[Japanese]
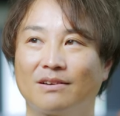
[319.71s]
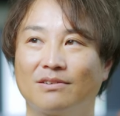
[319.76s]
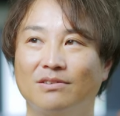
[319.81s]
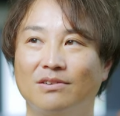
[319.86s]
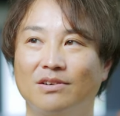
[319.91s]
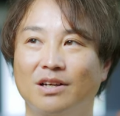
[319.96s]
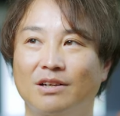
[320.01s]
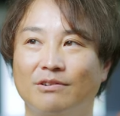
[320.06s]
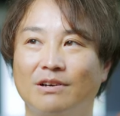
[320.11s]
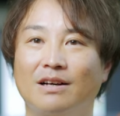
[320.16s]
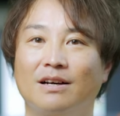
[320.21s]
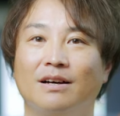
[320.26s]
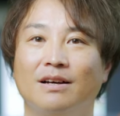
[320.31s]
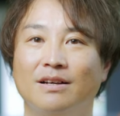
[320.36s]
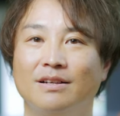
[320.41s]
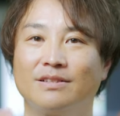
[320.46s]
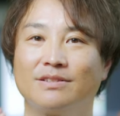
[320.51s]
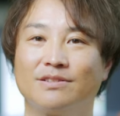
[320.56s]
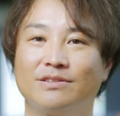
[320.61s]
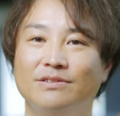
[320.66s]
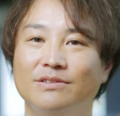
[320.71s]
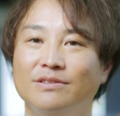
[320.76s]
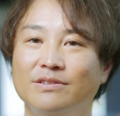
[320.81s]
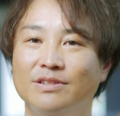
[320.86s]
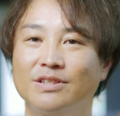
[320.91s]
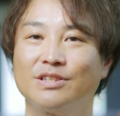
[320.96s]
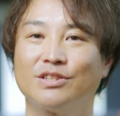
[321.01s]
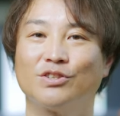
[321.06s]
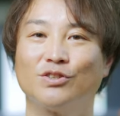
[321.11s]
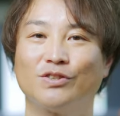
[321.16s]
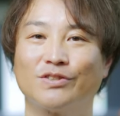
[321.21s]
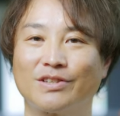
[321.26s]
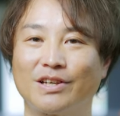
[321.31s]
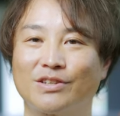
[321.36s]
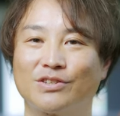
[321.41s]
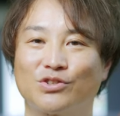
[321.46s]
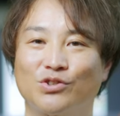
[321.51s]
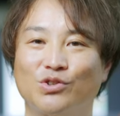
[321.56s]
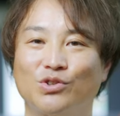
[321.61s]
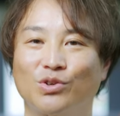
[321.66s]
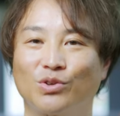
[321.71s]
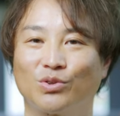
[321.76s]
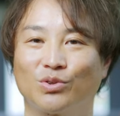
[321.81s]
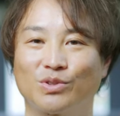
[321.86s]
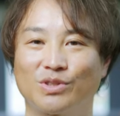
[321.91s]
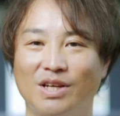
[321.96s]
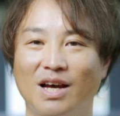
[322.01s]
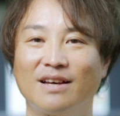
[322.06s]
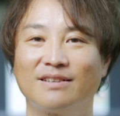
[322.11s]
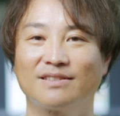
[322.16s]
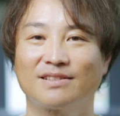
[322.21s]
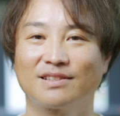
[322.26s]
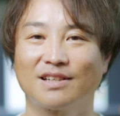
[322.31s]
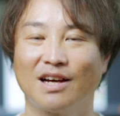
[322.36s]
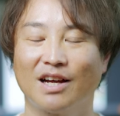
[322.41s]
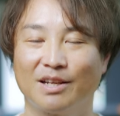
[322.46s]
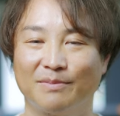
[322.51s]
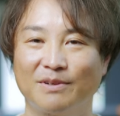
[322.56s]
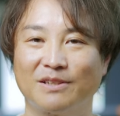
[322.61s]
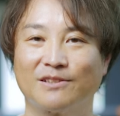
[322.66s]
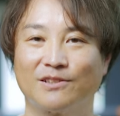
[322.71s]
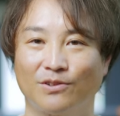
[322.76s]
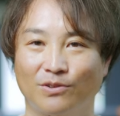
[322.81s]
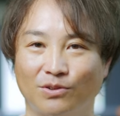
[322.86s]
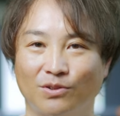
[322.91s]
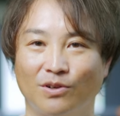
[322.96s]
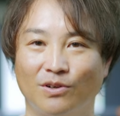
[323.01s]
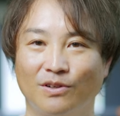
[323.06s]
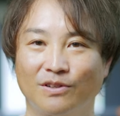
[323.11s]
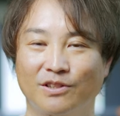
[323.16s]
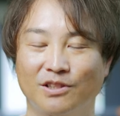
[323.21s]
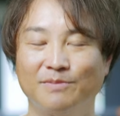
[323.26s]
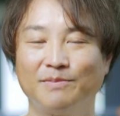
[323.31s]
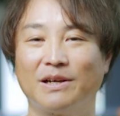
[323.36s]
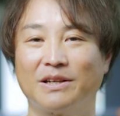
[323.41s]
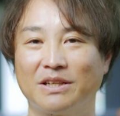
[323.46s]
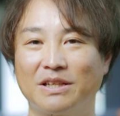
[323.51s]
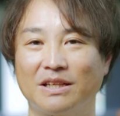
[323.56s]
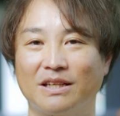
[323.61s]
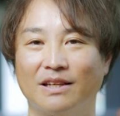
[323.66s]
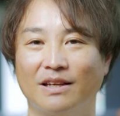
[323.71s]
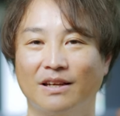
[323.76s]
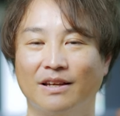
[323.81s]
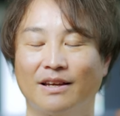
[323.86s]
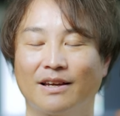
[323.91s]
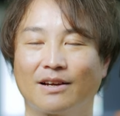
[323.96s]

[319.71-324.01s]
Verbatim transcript: 今回は121314とチャンスがありますよとつまり